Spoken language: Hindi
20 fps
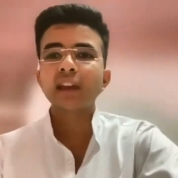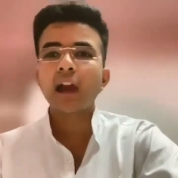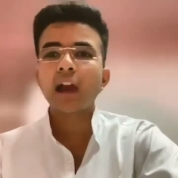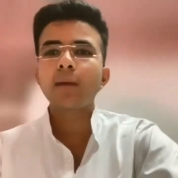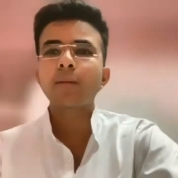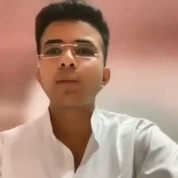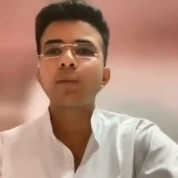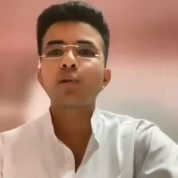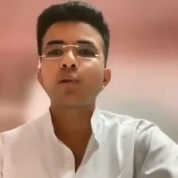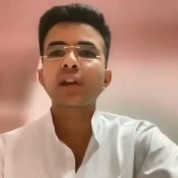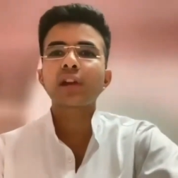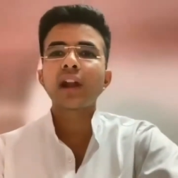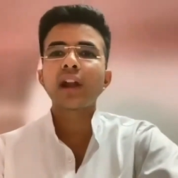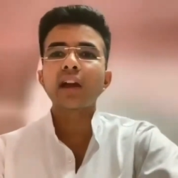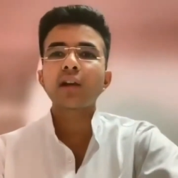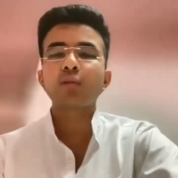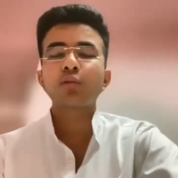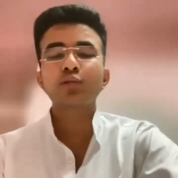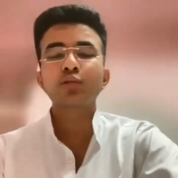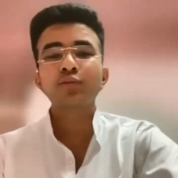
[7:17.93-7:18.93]
क्या बोल रहा
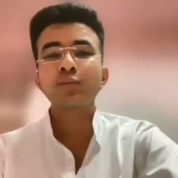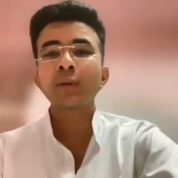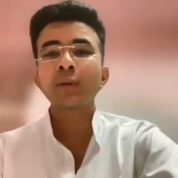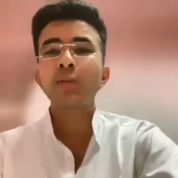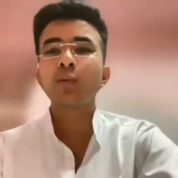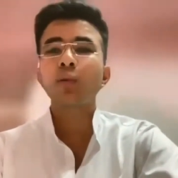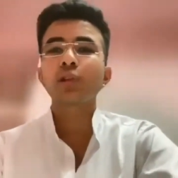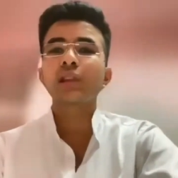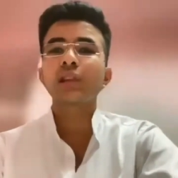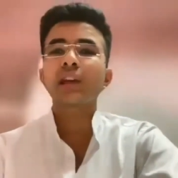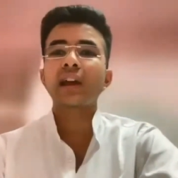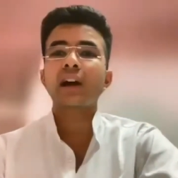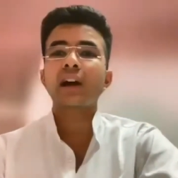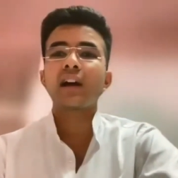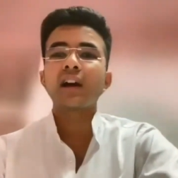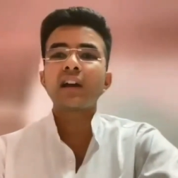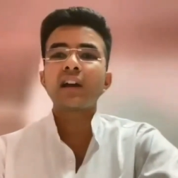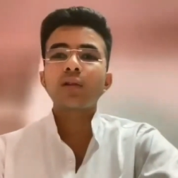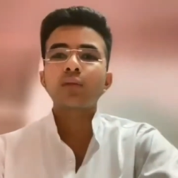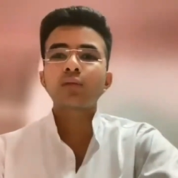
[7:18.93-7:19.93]
है कुछ भी बोल देगा